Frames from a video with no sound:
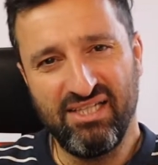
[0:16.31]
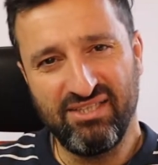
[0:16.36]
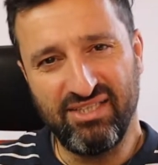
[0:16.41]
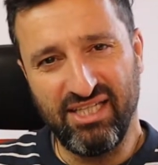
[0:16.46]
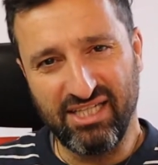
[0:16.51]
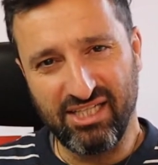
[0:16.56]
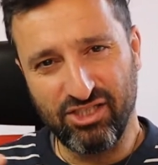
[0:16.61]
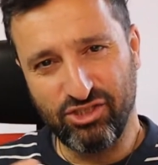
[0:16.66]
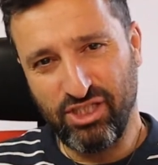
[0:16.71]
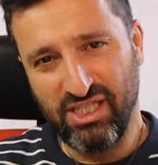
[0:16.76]

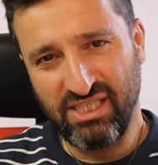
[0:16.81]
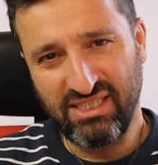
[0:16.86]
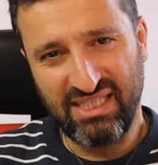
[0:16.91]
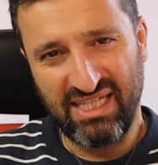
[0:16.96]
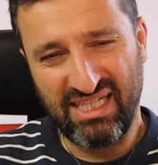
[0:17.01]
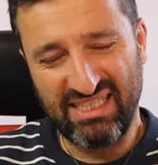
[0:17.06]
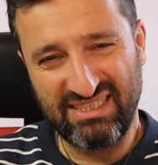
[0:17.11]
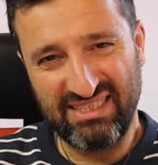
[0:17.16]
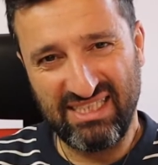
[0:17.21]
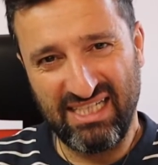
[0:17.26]
der
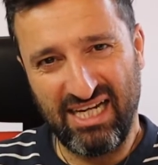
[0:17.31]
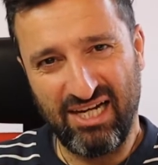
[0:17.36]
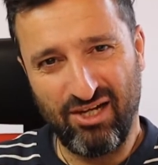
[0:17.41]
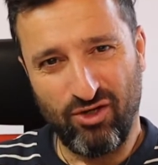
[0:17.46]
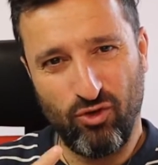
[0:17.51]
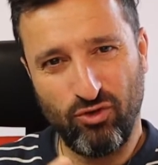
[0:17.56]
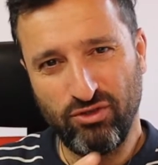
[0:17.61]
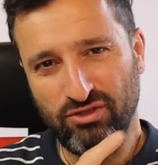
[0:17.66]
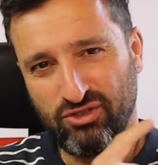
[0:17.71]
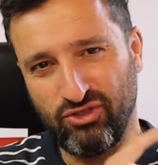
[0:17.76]

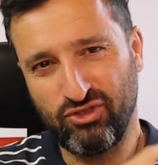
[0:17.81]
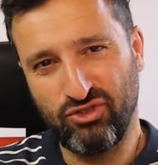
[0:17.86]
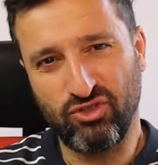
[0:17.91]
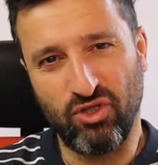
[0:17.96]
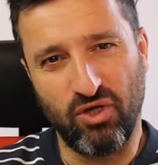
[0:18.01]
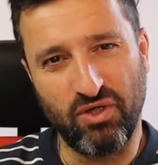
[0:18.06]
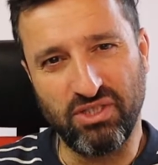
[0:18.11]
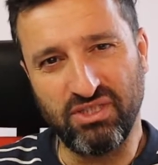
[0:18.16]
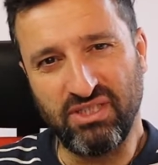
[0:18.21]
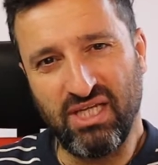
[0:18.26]
Geschichtenerzähler und
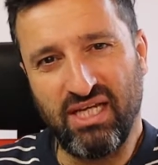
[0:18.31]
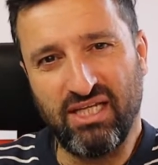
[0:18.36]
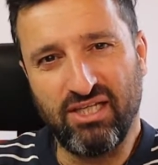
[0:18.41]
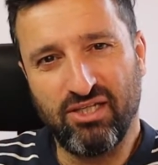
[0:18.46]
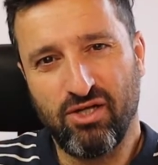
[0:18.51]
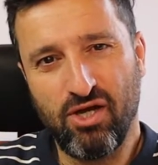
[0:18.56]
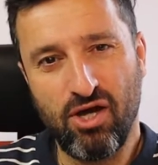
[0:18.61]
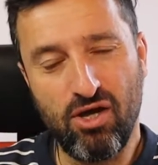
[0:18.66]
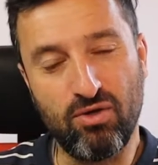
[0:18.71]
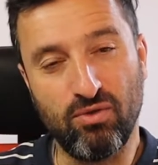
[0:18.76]
Storytelling
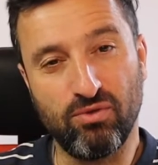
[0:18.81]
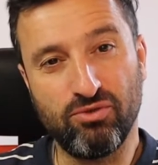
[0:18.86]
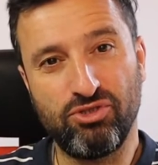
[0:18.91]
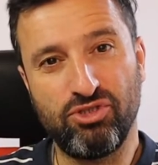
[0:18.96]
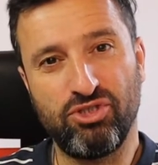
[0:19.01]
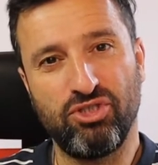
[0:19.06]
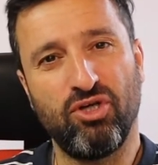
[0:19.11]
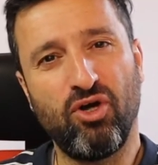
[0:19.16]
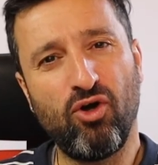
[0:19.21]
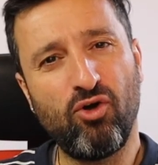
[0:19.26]

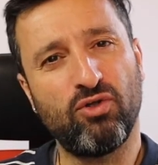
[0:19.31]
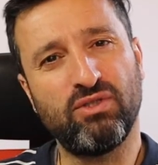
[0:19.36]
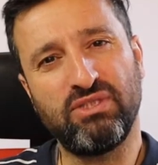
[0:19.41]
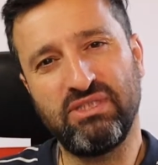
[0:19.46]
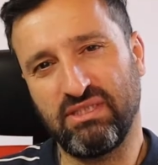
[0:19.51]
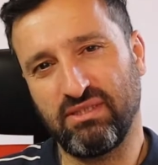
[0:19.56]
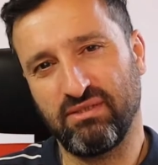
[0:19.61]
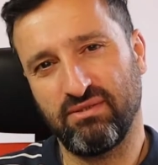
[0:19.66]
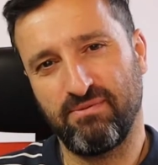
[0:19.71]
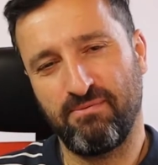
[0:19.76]
Coach
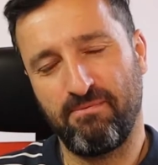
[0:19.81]
und